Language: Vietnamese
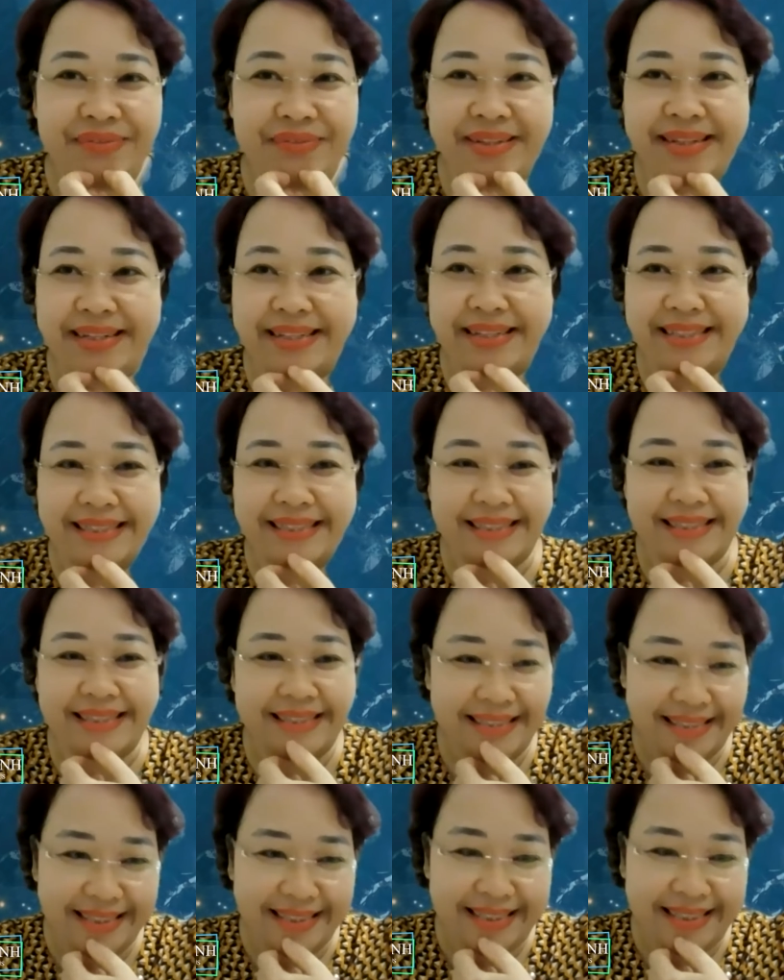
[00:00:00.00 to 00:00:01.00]
về
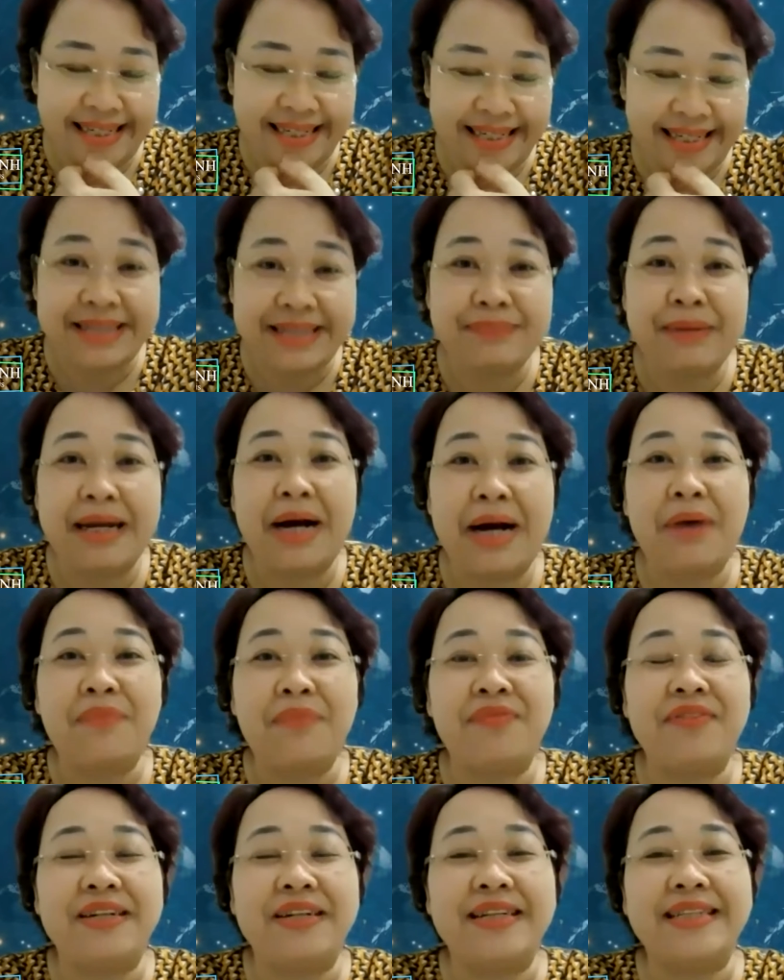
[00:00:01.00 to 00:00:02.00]
bài
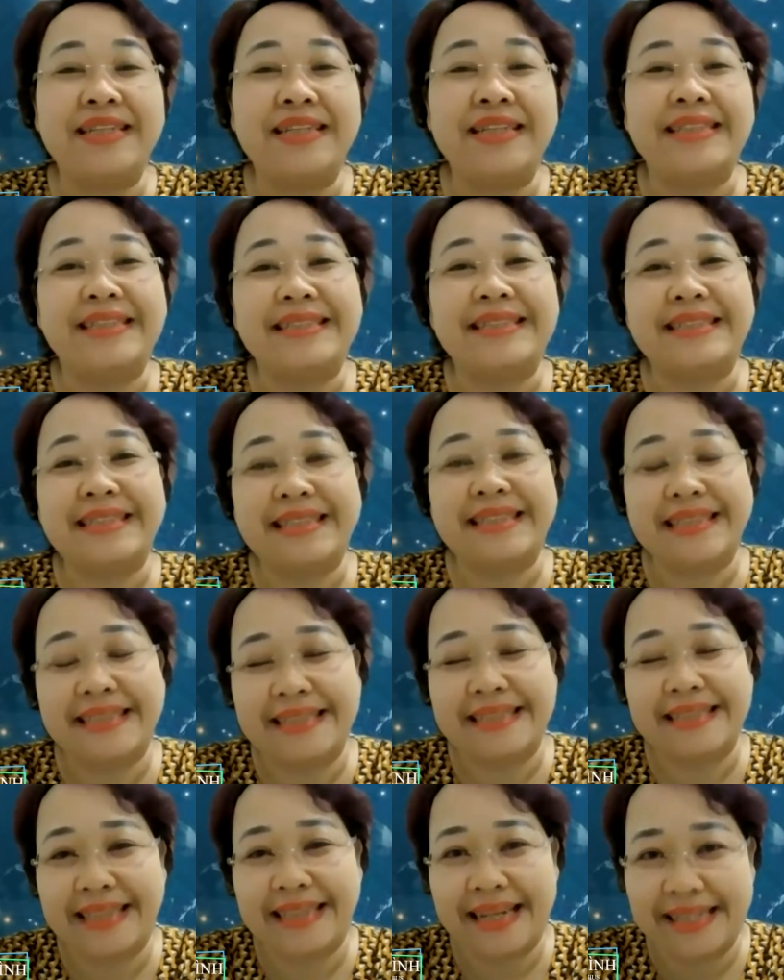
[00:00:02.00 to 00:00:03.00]
học về
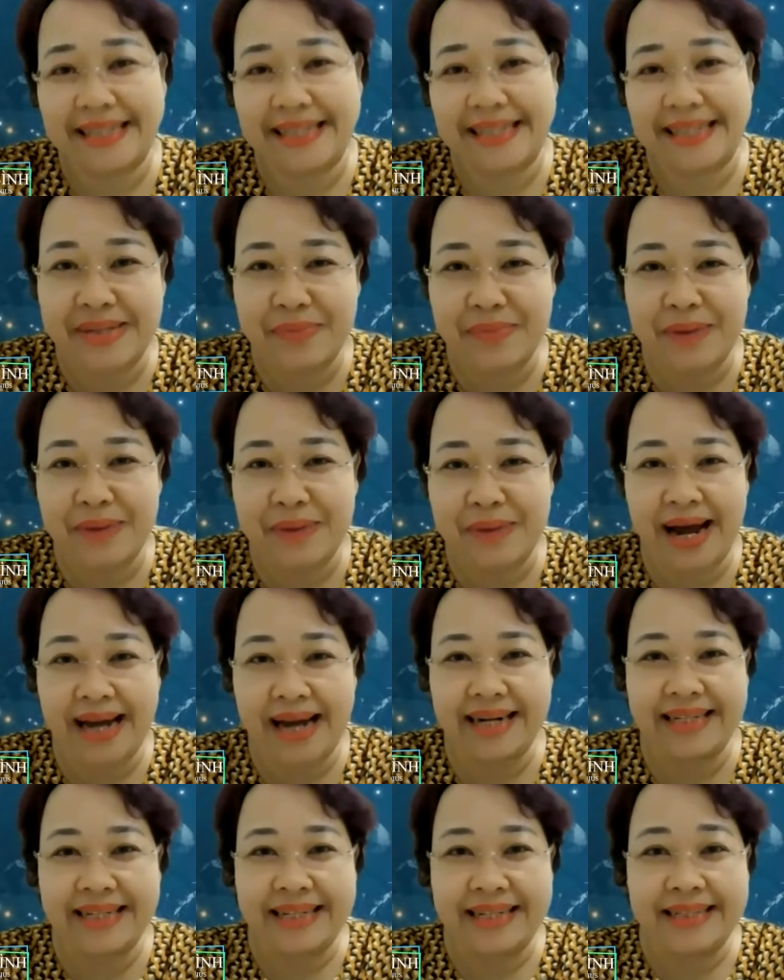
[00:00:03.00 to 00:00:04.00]
tài chính tâm
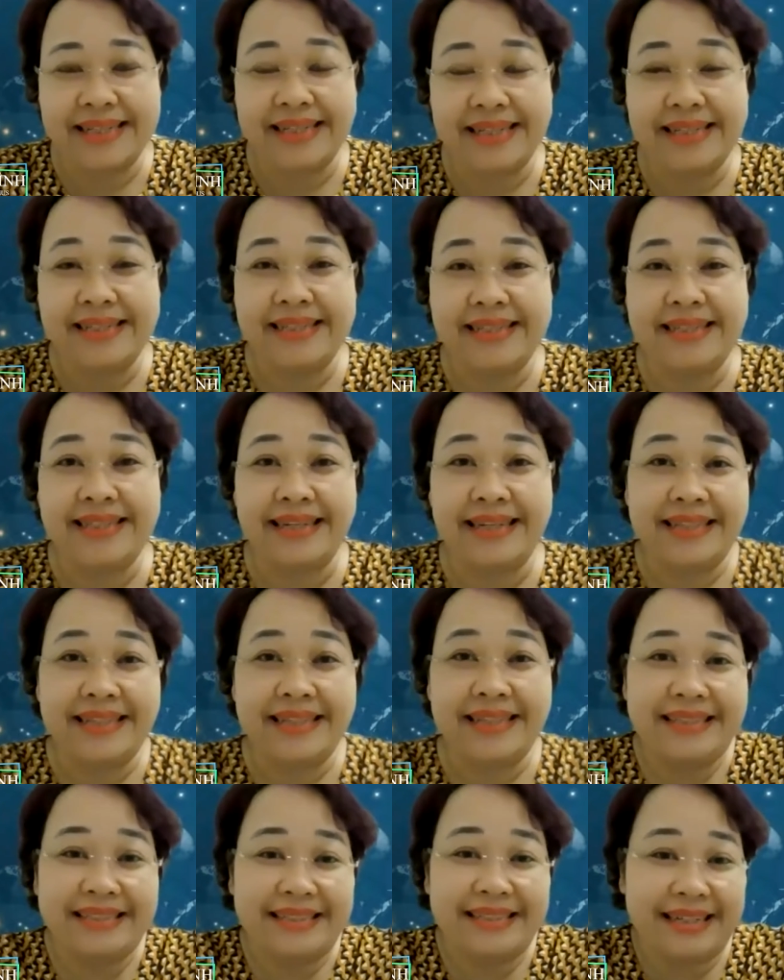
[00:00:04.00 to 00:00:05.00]
an thì nhắc
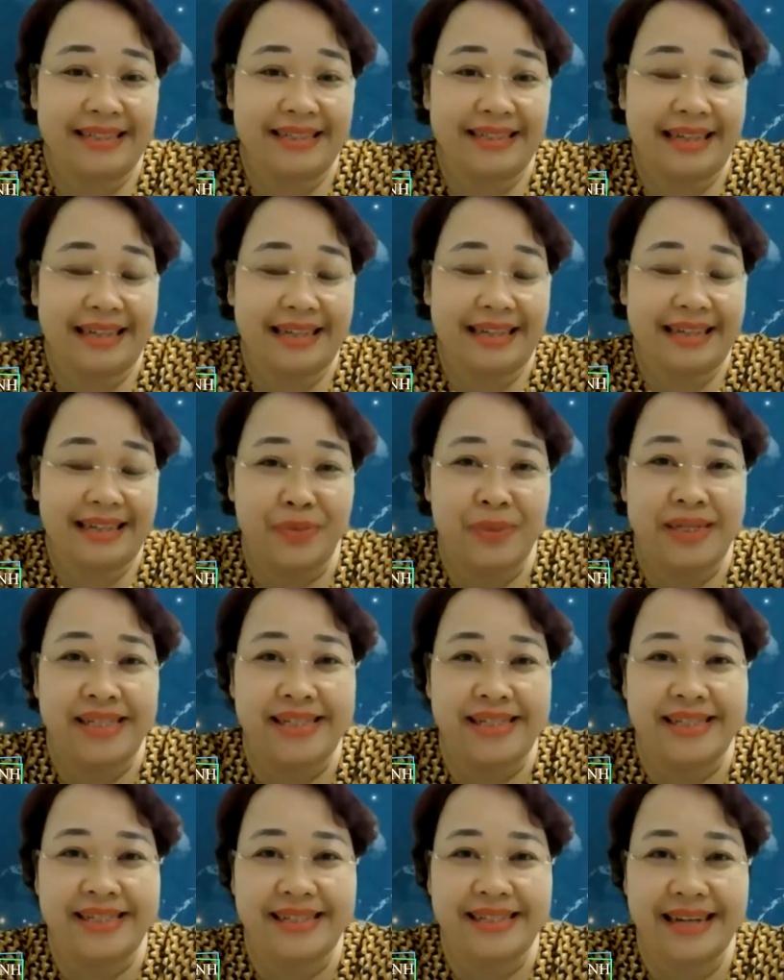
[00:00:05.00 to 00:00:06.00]
nhắc lại cho
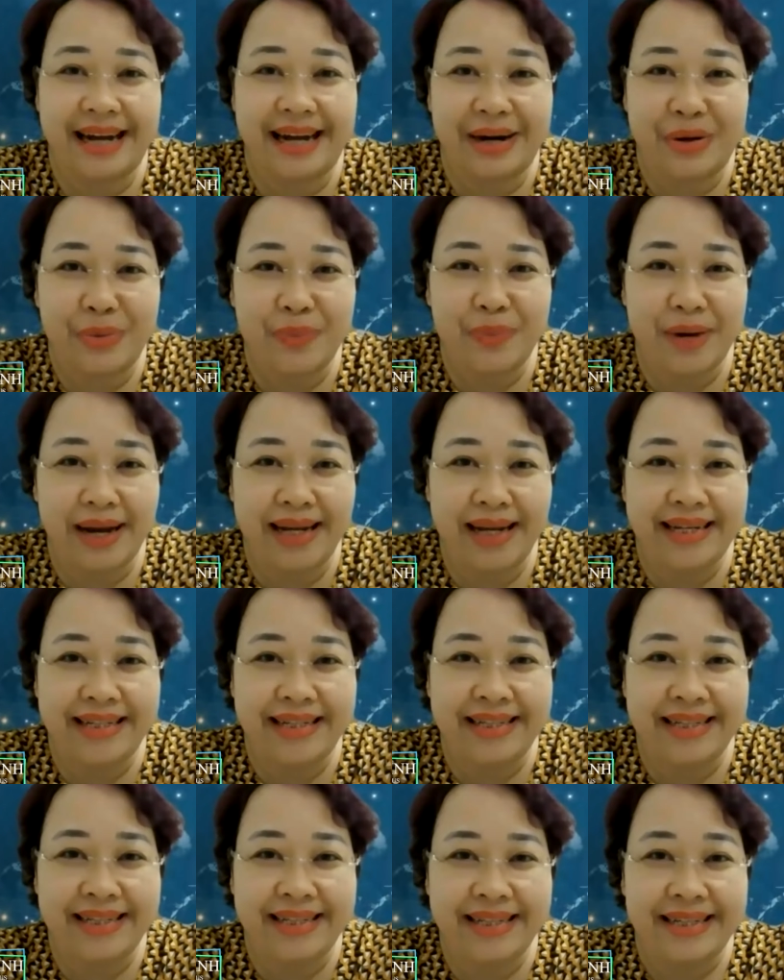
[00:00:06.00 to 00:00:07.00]
mình nhớ là hôm
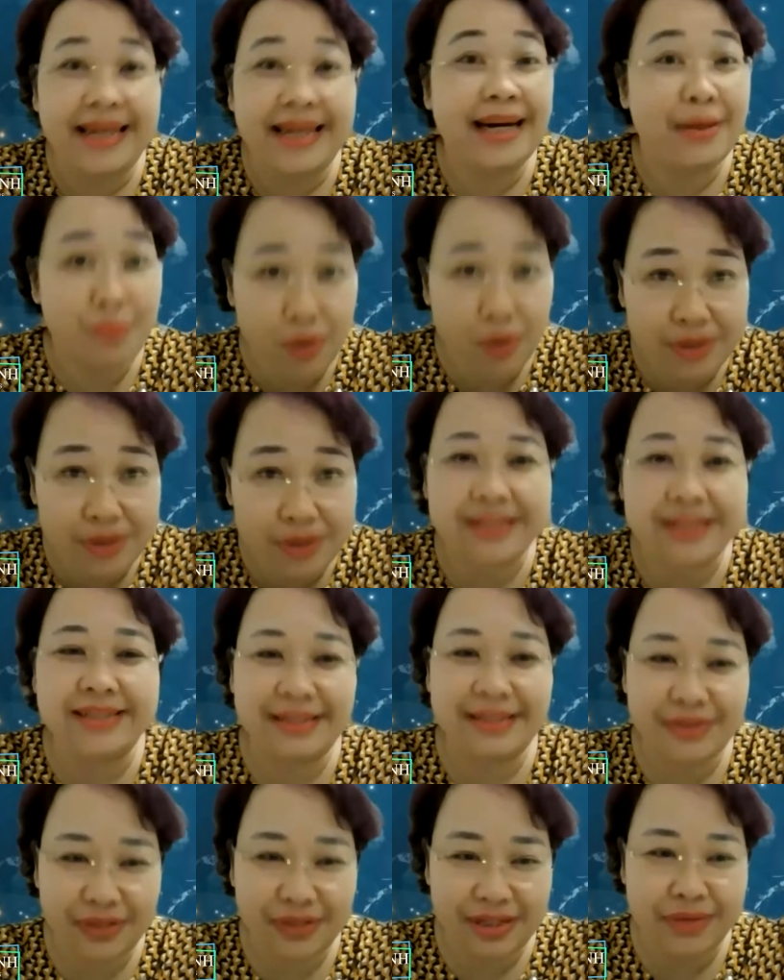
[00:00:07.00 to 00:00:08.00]
nay đã là buổi thứ
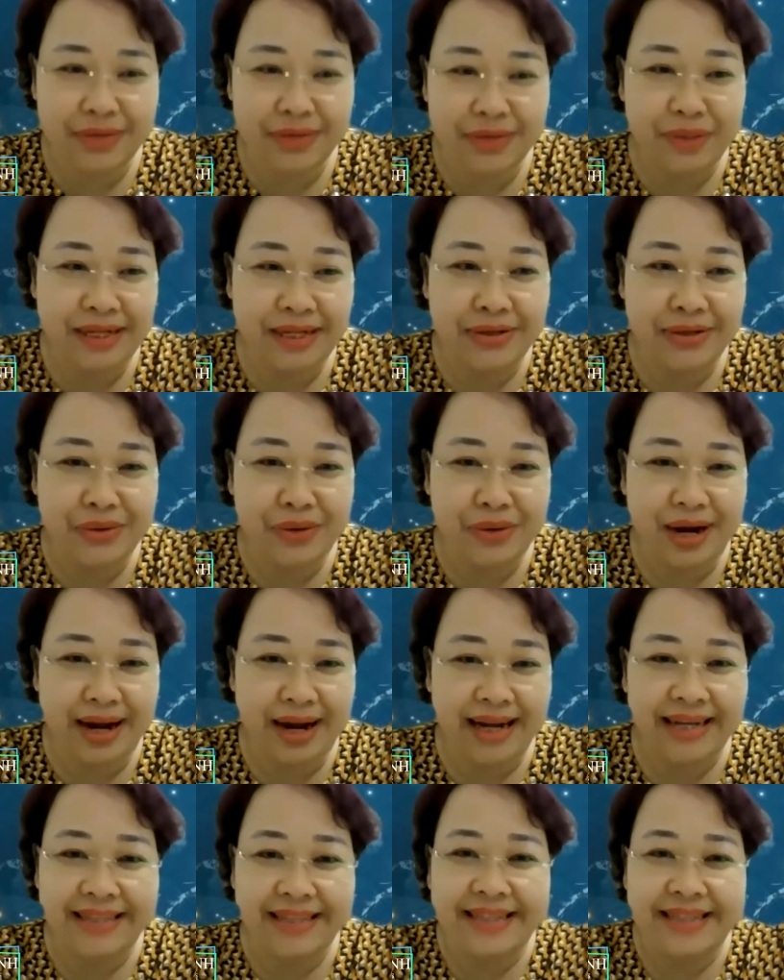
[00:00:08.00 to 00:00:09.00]
tư rồi các quý thầy cô ạ
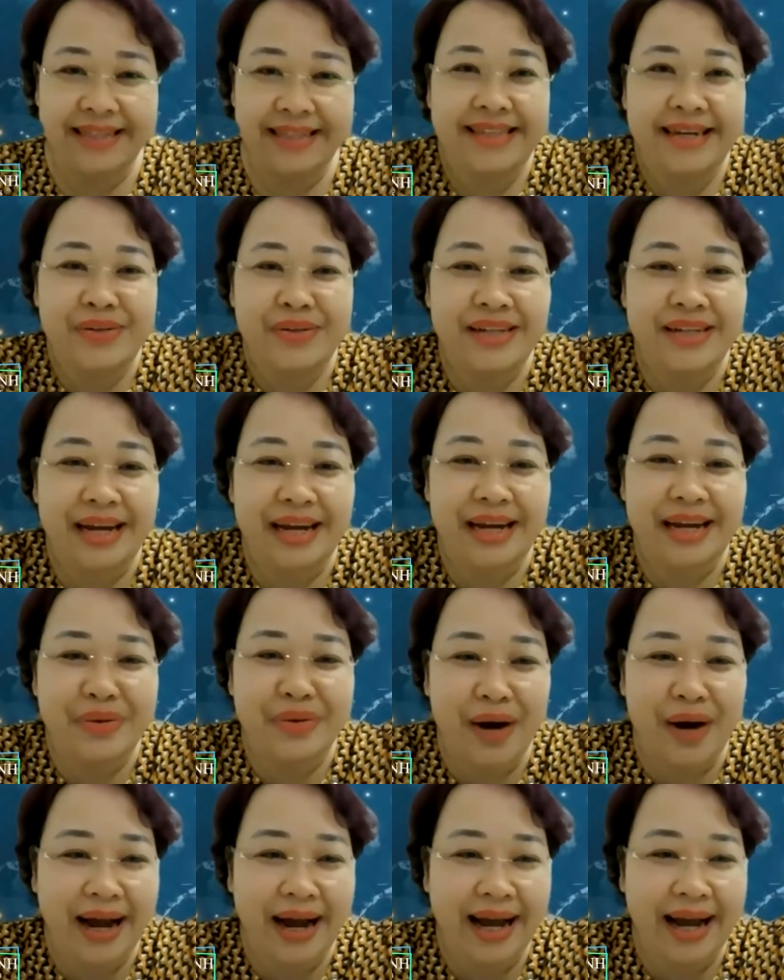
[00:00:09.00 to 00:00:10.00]
à. thời gian trôi nhanh
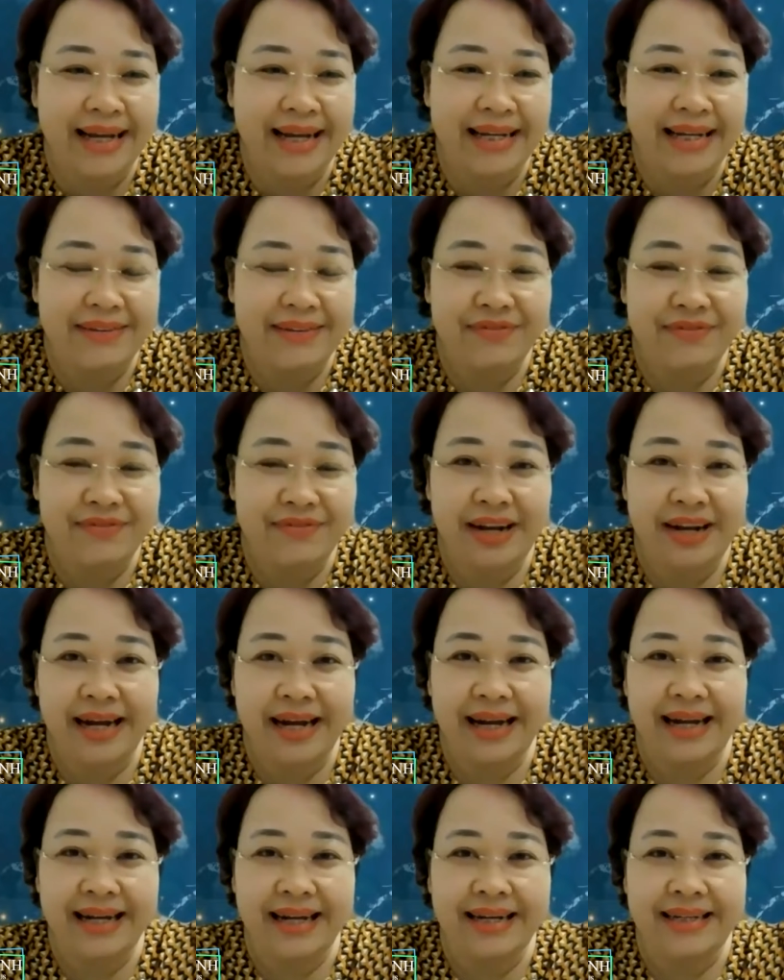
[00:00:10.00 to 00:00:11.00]
quá
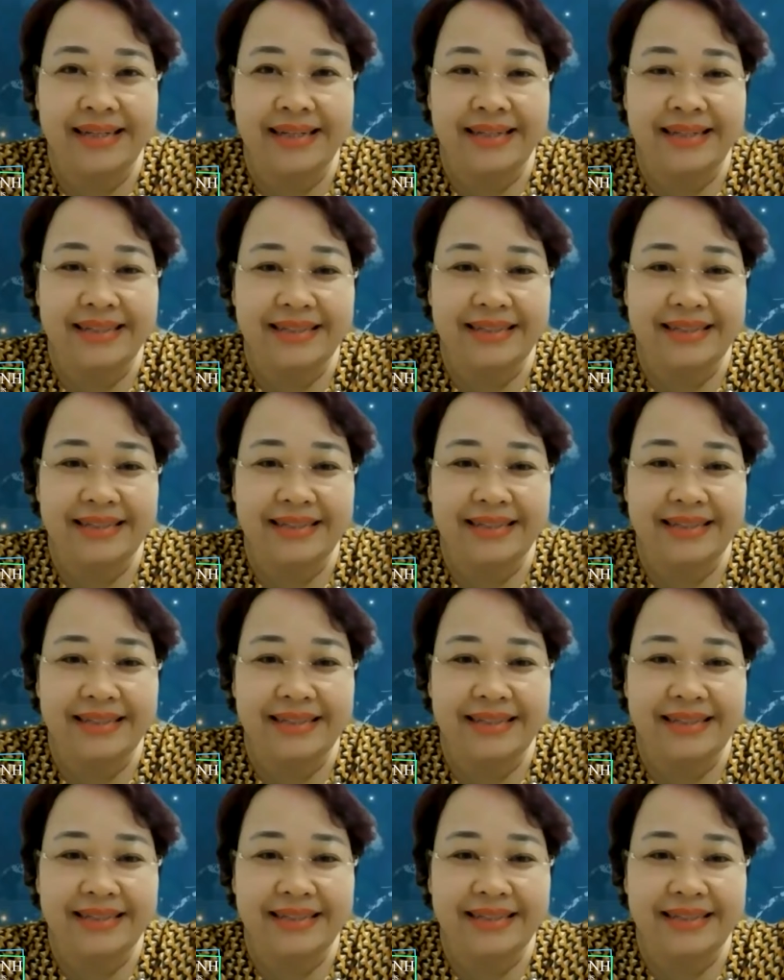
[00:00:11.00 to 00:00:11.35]
và